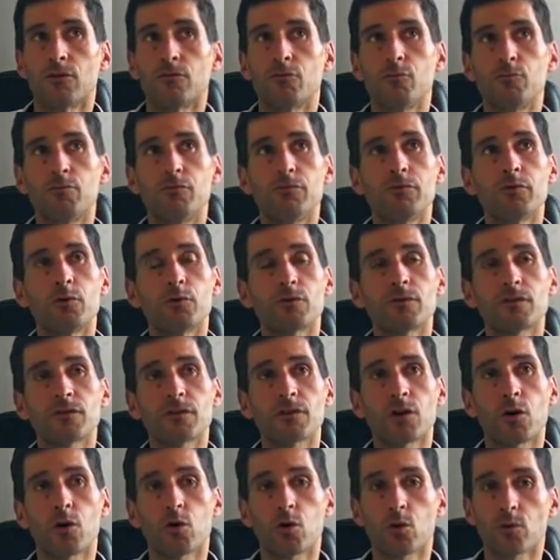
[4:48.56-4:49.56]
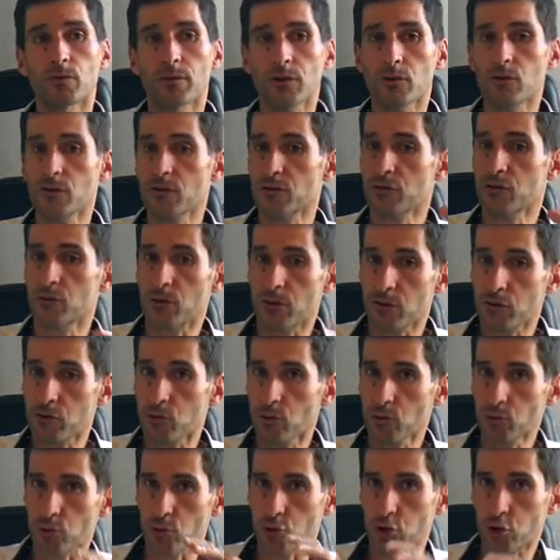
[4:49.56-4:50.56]
Vous pouvez aussi rencontrer une
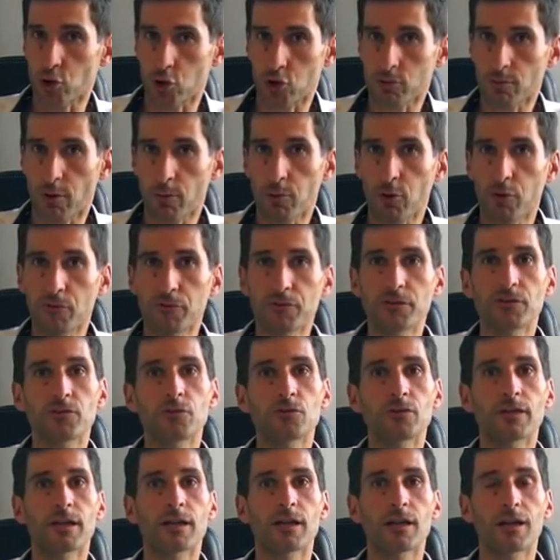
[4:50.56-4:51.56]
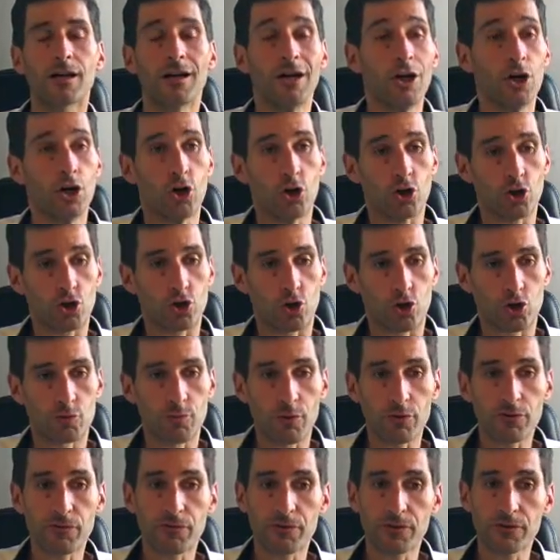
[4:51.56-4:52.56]
situation de changement professionnel,
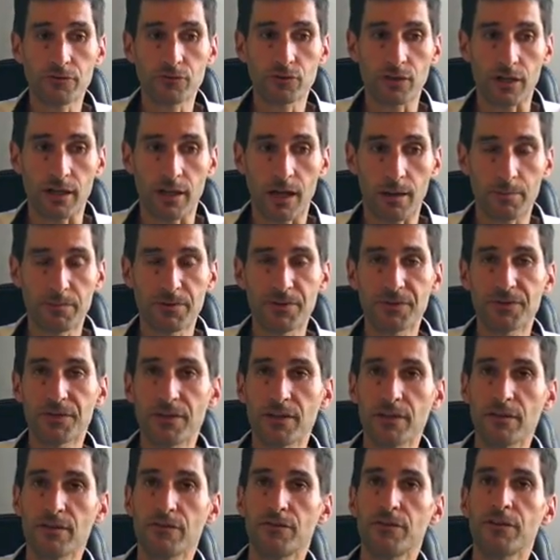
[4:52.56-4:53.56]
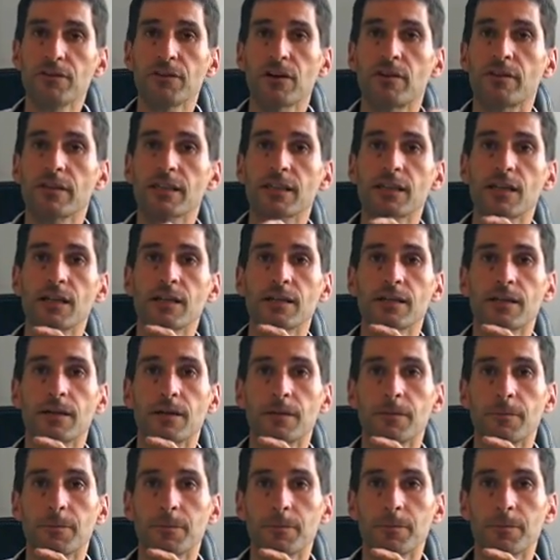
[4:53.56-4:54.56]
changement de vie, vous allez habiter et vivre avec quelqu'un.